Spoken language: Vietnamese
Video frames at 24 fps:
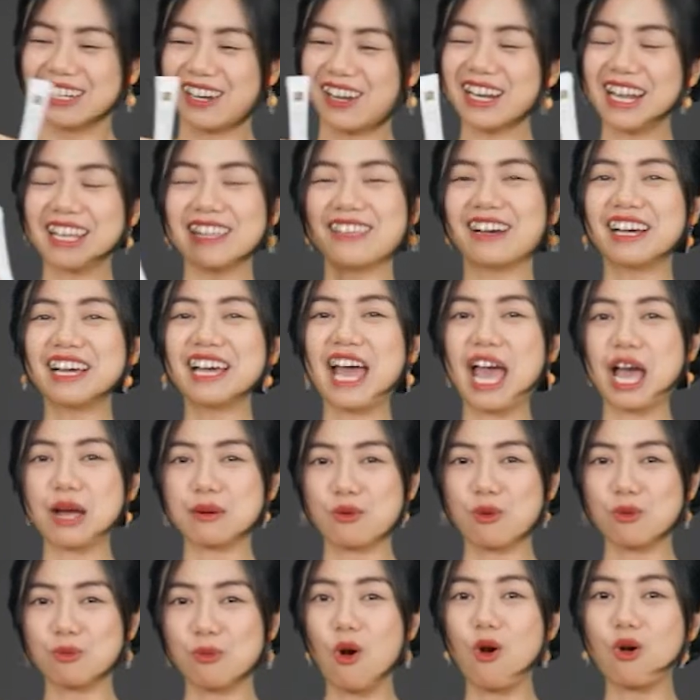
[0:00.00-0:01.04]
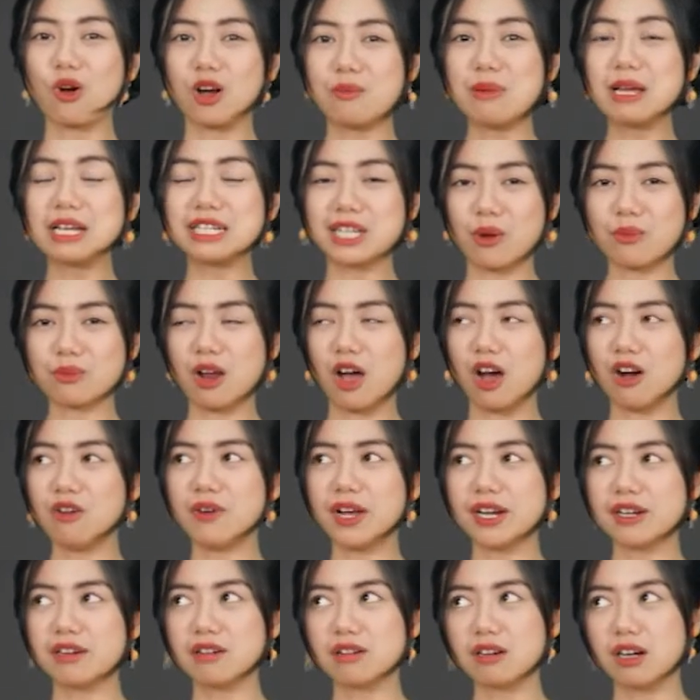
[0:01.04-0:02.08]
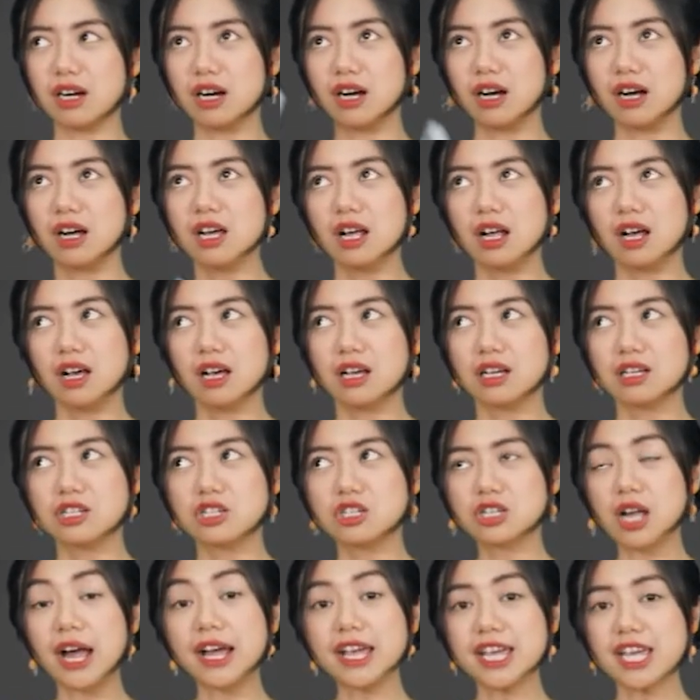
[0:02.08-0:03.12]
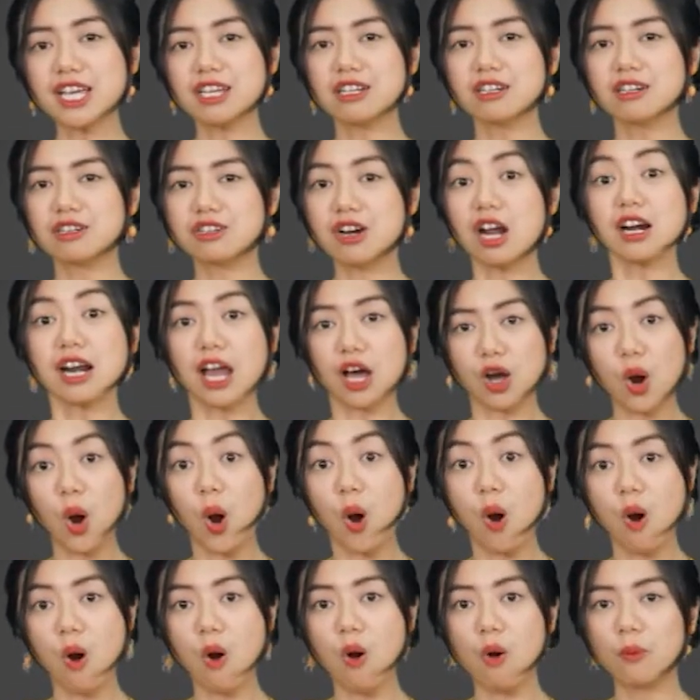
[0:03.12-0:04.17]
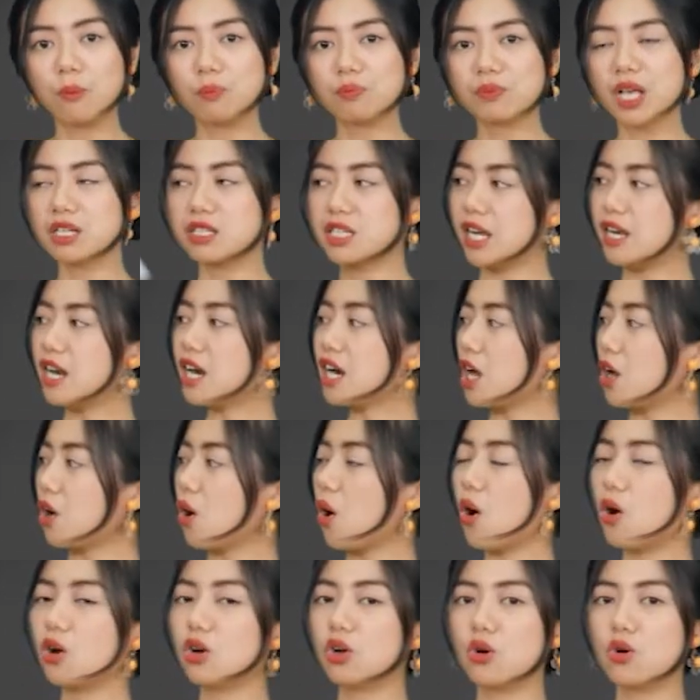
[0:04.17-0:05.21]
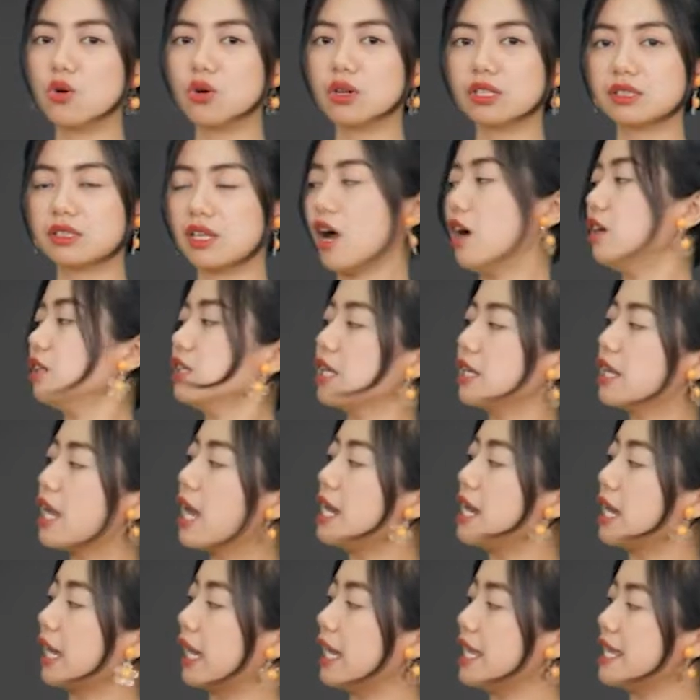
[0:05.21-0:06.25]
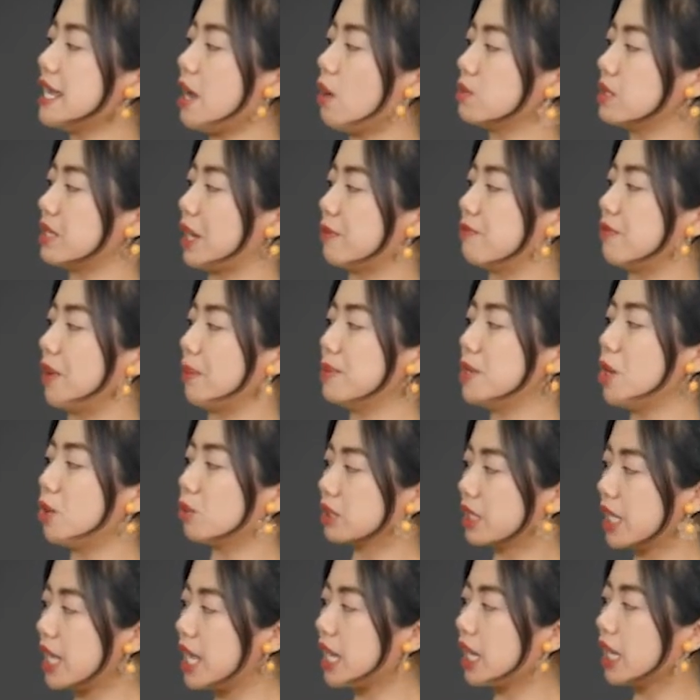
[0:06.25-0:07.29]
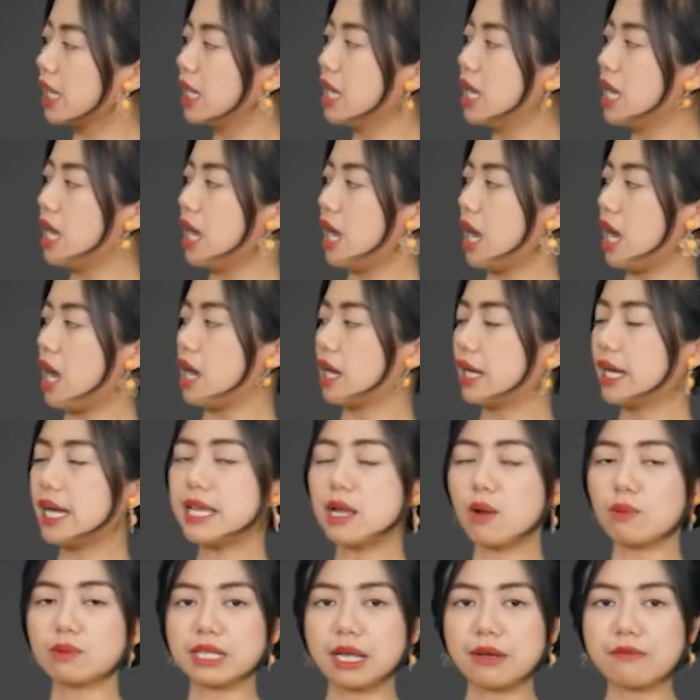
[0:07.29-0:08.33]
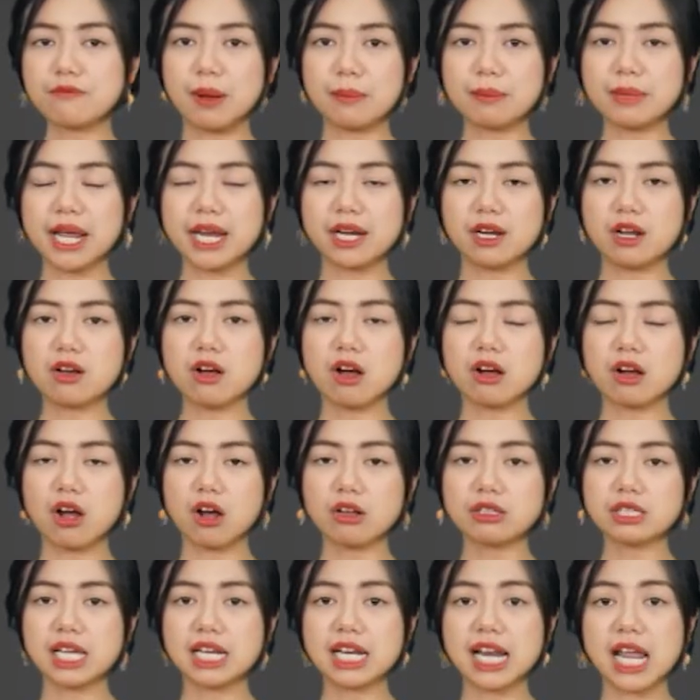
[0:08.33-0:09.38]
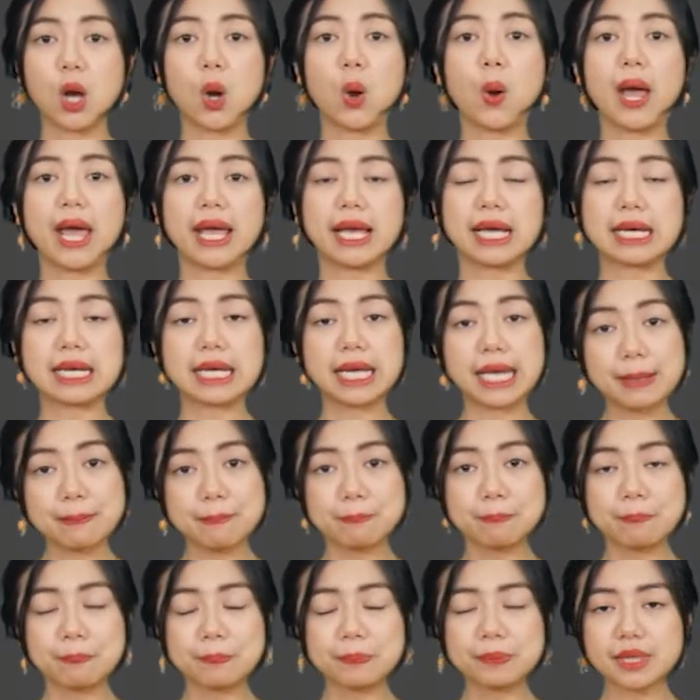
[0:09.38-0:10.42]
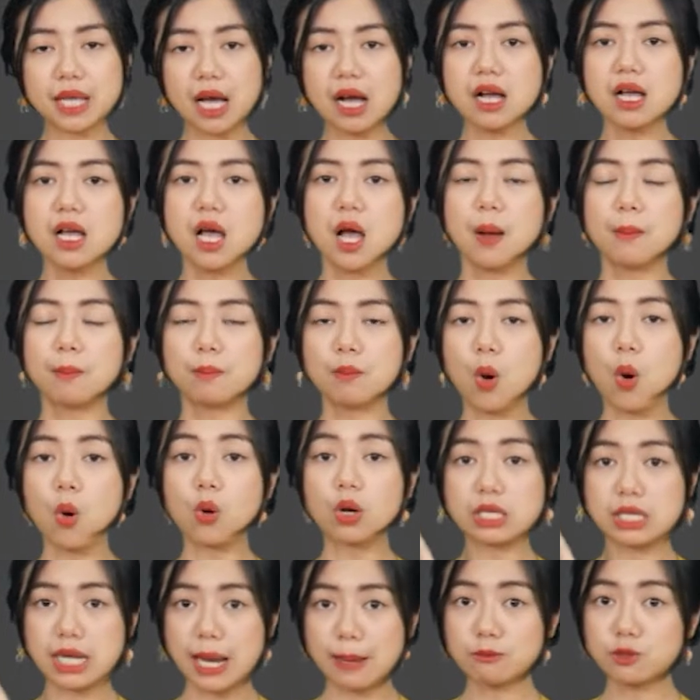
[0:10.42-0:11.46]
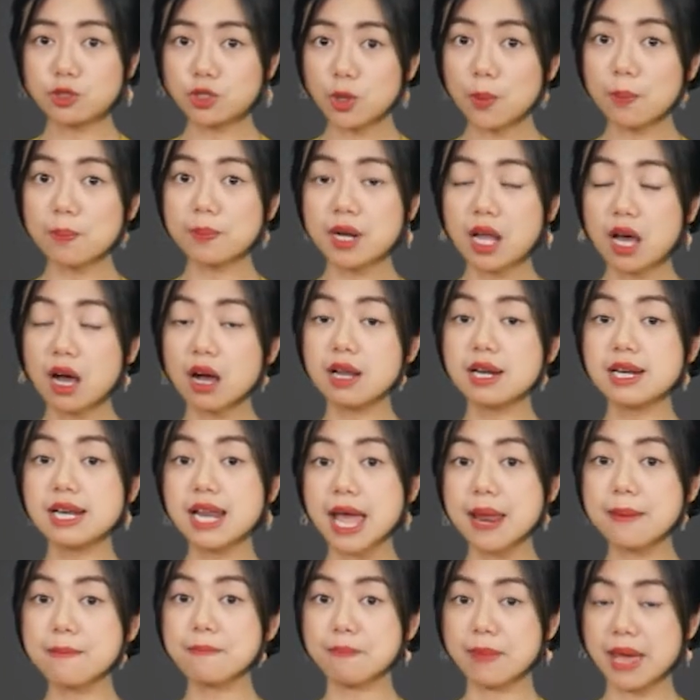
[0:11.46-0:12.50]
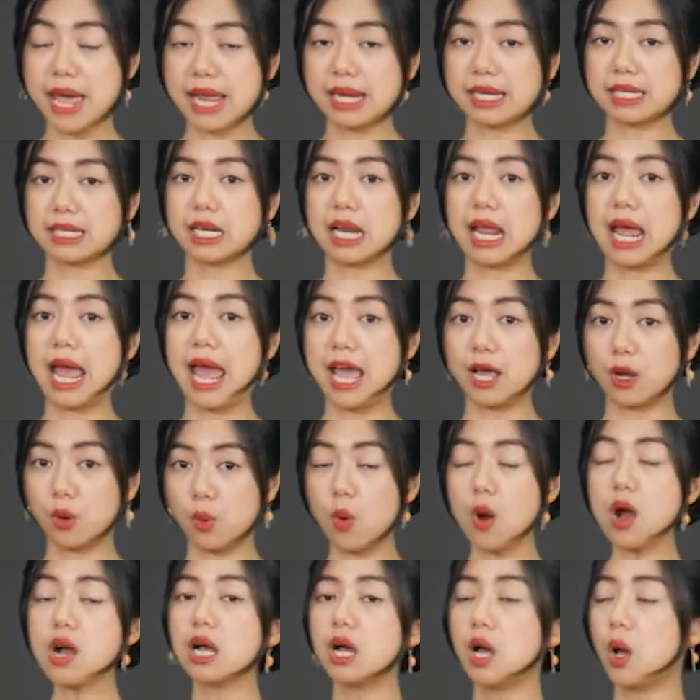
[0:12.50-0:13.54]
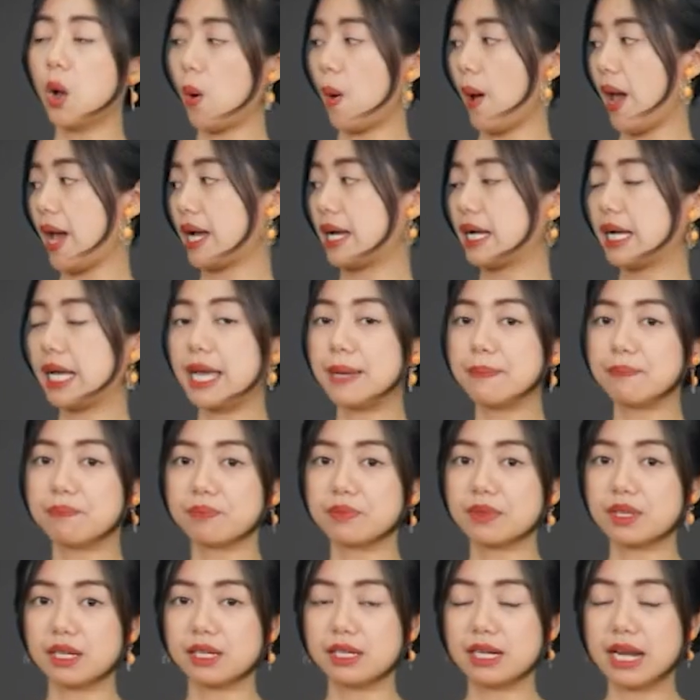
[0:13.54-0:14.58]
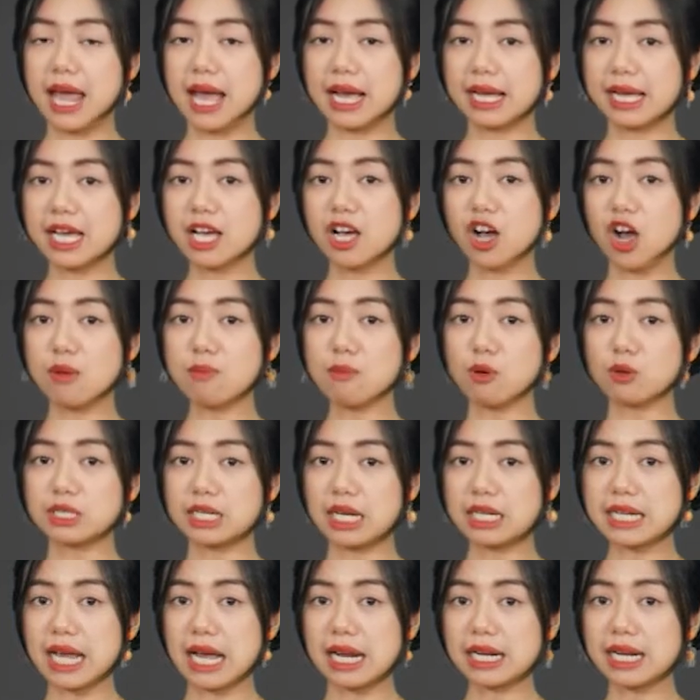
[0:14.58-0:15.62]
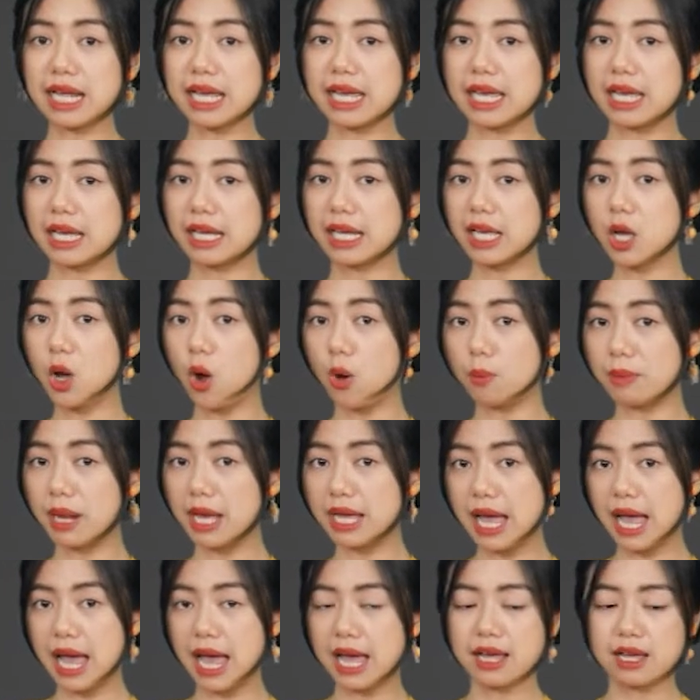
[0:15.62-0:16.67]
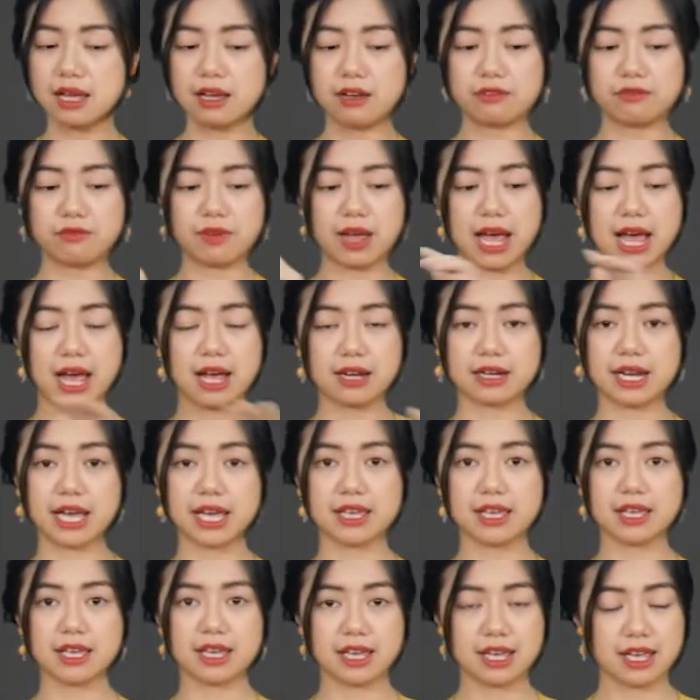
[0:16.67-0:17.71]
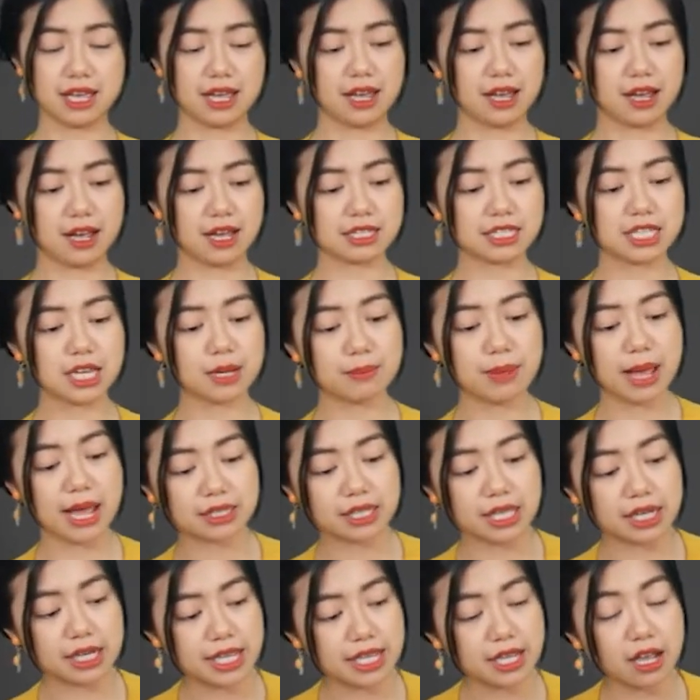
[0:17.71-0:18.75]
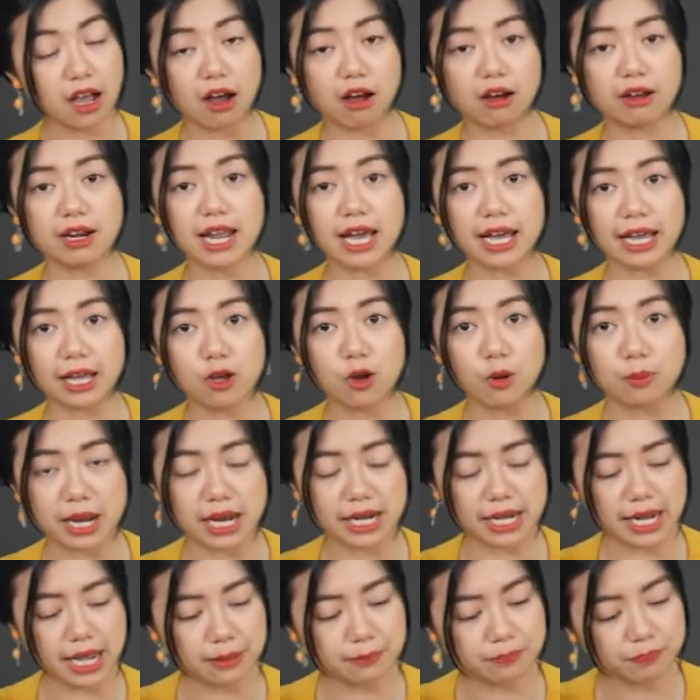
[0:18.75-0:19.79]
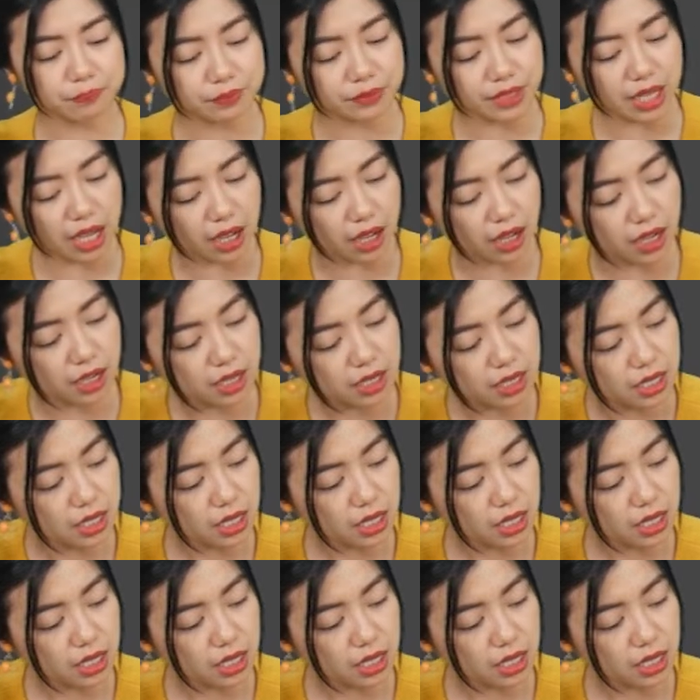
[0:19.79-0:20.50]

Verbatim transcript: nó là những cái hạt bột bột ở bên trong đó và được uh, sấy rất là khô sấy rất là khô luôn đó thì đây là cái dòng sản phẩm đầu tiên à, cái dòng sản phẩm này nó còn có tên là hoàng kim đó bột nấm súp lơ lên men hàn quốc hoàng kim là cái gói màu trắng trắng này cái hộp đây ha và đây ở trên bàn thì ly có là cái hộp này nè đó